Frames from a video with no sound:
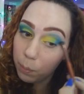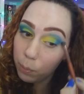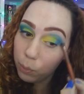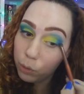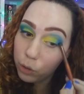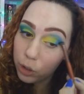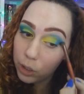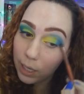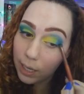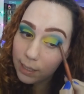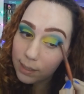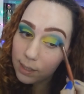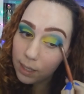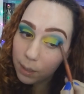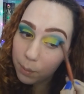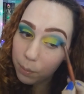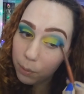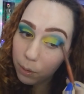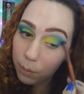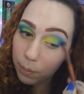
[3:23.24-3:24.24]
puxar
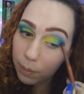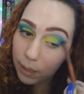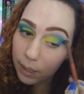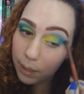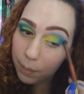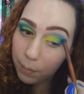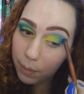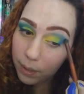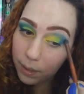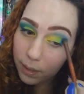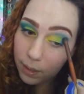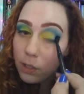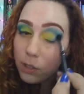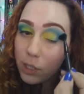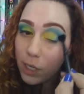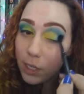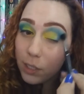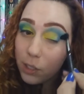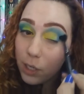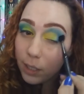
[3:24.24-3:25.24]
sem problema.
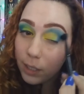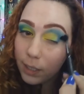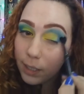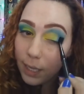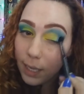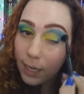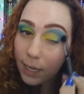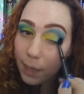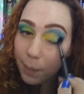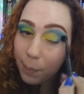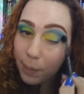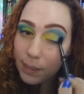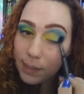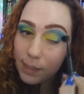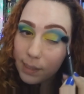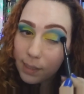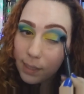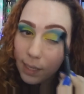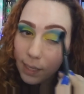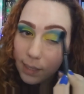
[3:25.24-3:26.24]
Gente, aqui é na
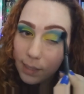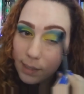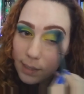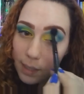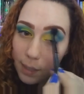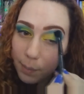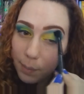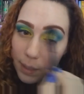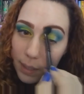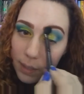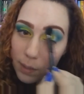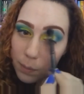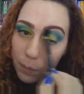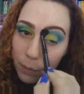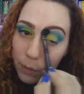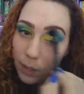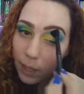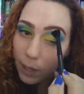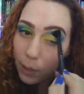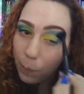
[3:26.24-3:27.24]
paciência
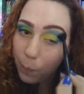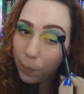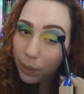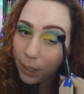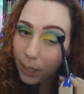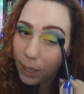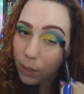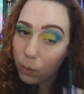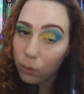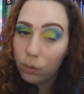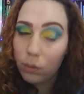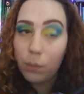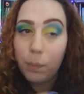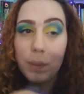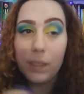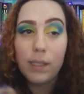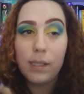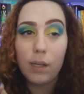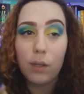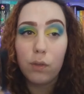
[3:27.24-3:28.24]
mesmo, tá? Eu peguei outro
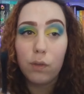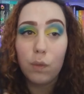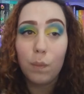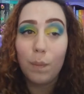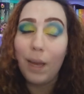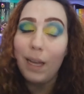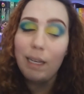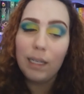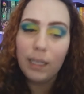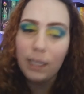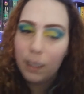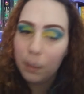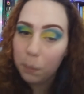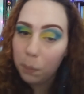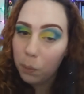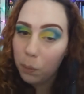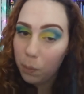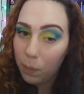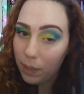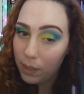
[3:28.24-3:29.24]
pincel de esfumar
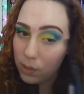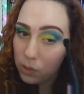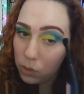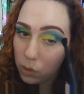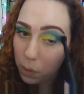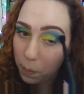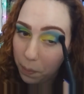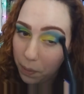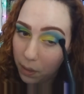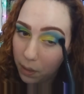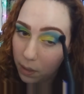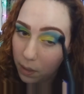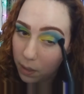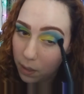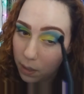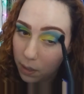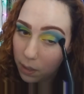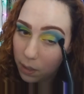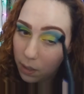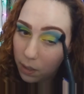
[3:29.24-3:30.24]
limpo, mas só
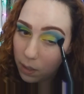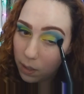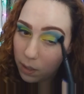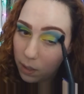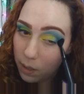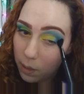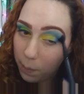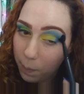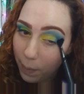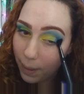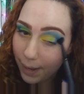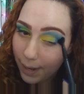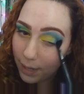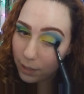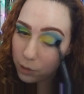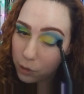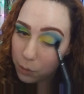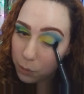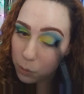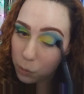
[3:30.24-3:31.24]
pra
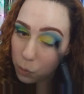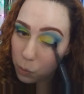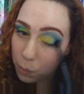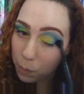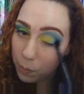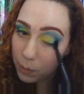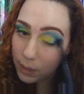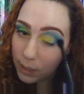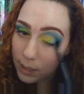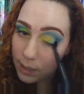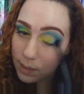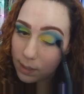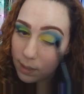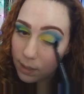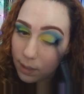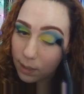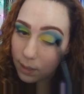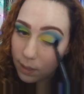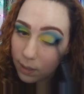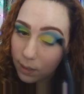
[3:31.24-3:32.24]
parar de subir
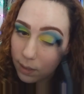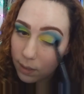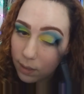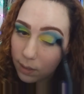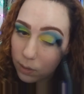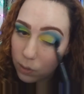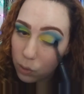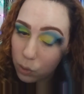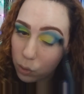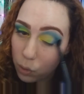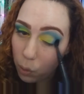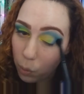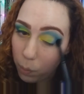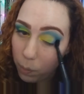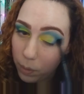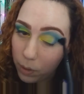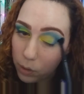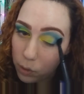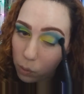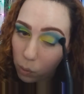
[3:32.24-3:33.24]
essa
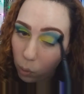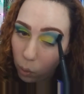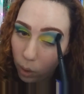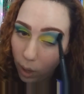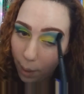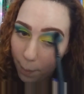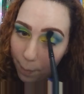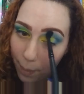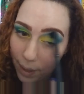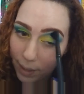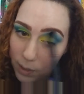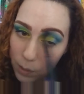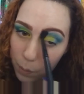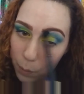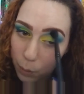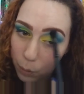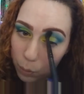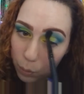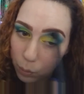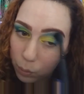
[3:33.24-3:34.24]
sombra, de colocar mais
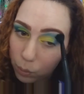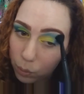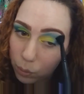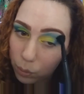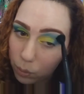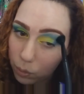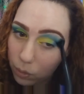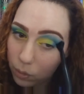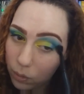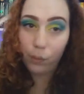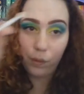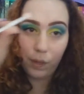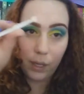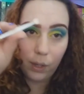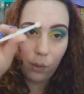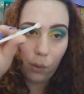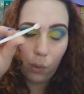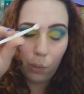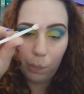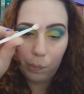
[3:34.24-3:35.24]
produto.
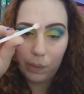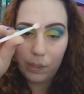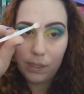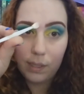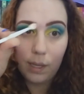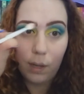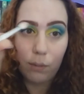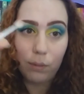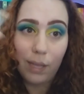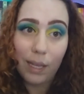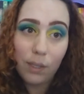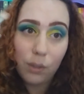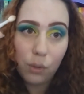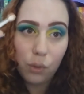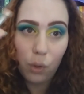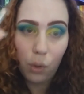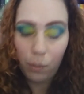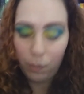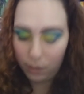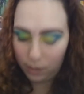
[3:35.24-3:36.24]
Vem com o pincel das
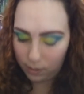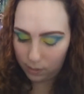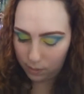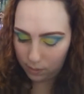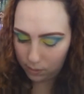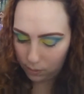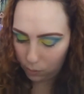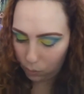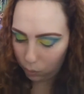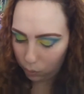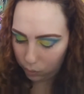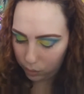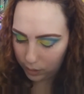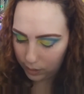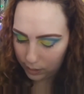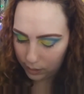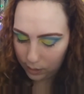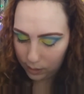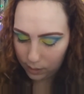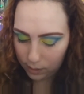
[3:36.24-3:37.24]
sombras
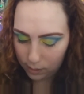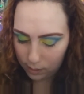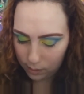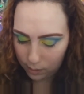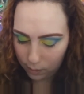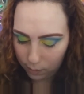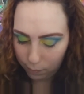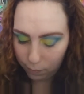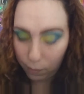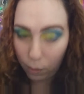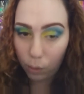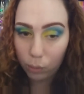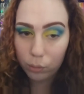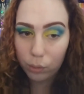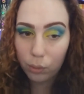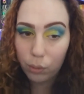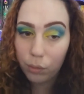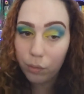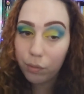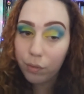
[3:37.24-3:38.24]
coloridas e
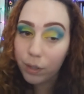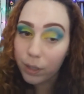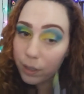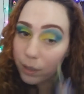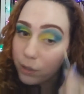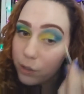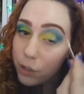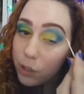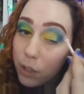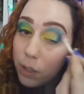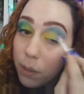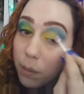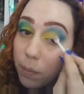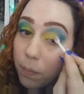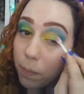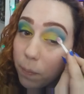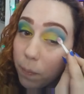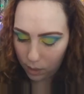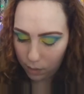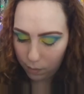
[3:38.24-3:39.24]
volto no verde
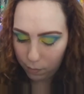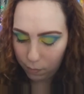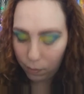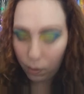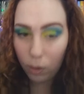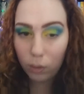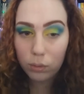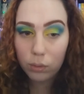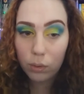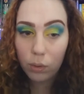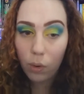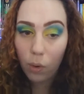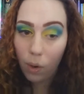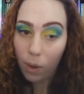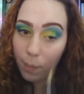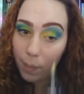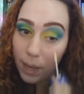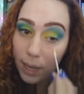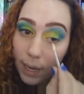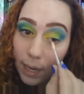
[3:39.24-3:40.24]
e volto com o
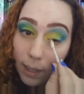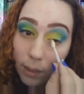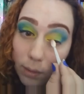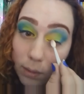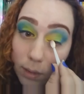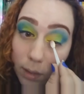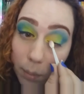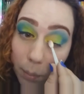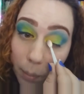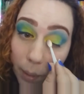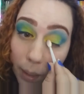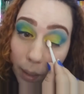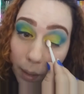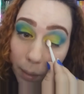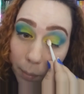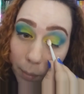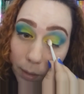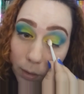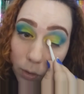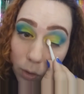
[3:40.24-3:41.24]
amarelo também,
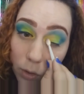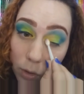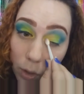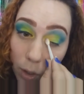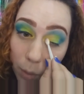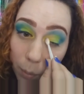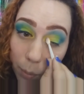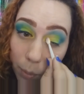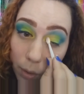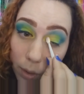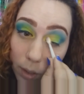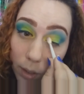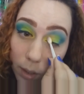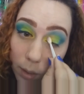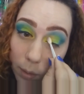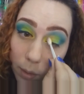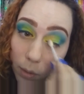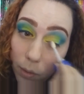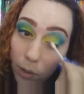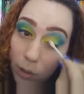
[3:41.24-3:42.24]
mas só um
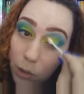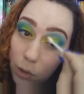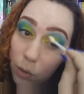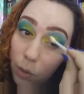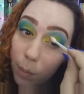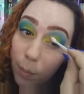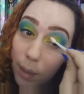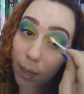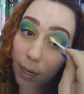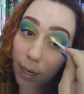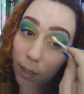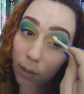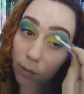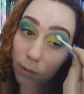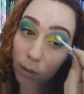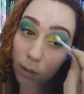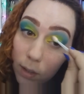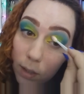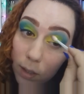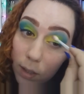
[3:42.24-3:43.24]
pouquinho que eu acho que o
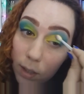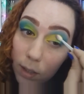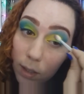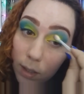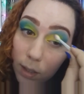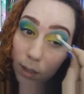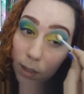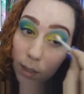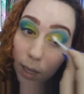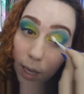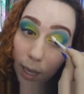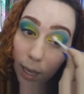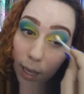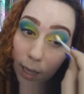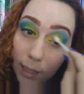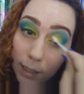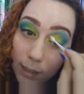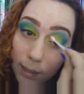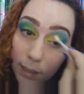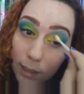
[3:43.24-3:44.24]
amarelo
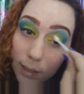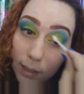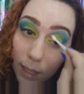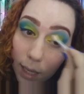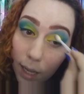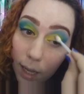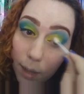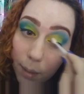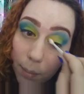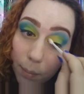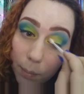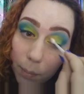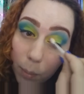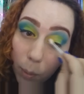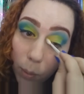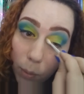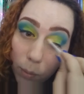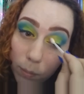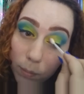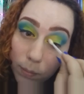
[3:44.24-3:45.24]
ainda tá
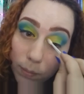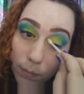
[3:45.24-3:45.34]
bom.